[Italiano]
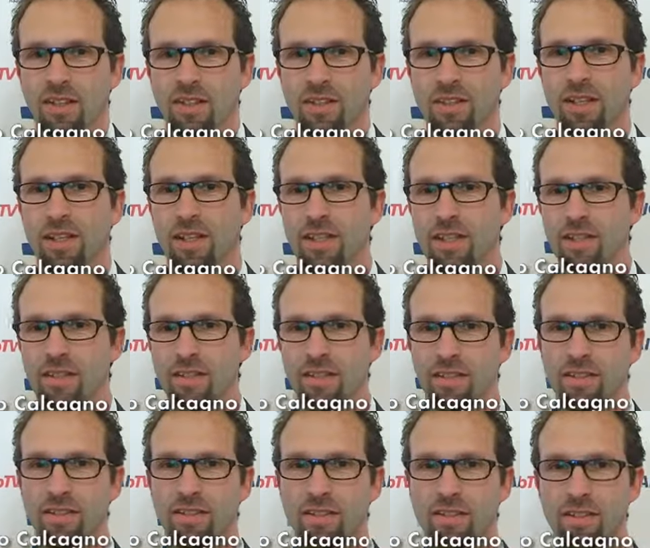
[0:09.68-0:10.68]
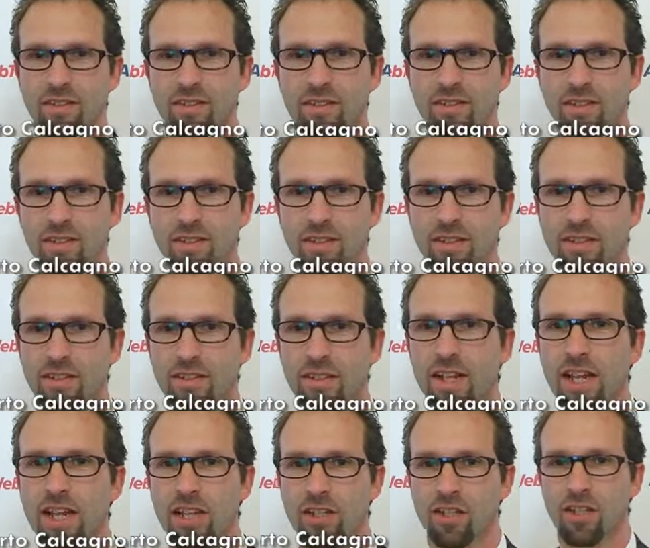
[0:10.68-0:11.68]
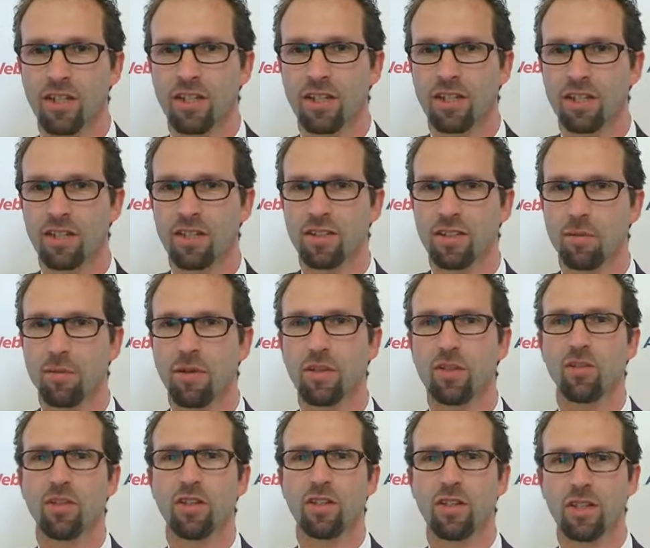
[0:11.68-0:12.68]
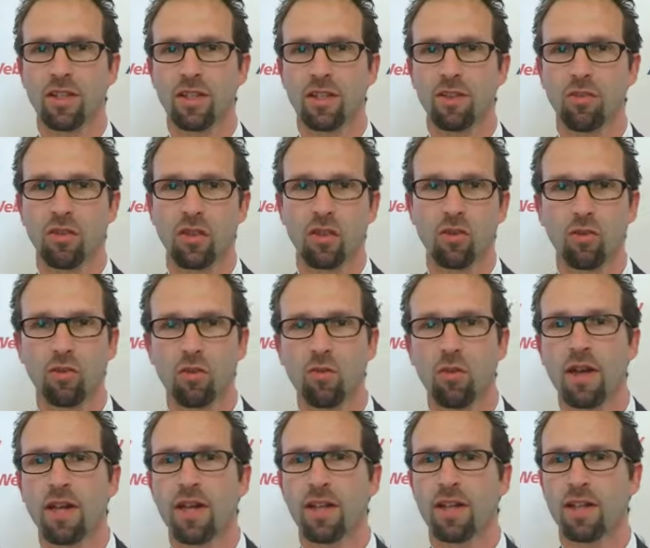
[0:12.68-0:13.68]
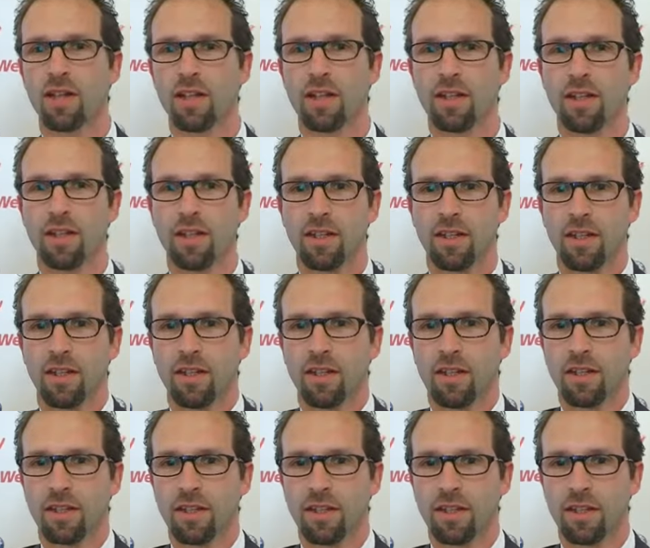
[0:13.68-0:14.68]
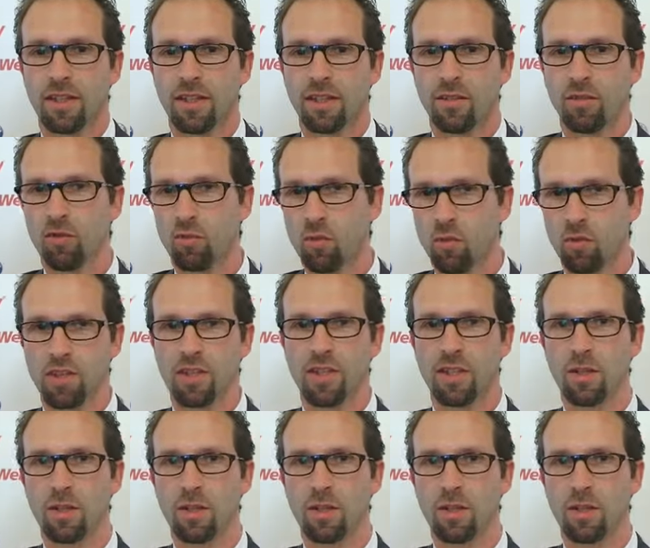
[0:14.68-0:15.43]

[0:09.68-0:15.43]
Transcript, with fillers: Sì, eh, si, si, lancia sapendo di, di dover continuare eh, con nuovi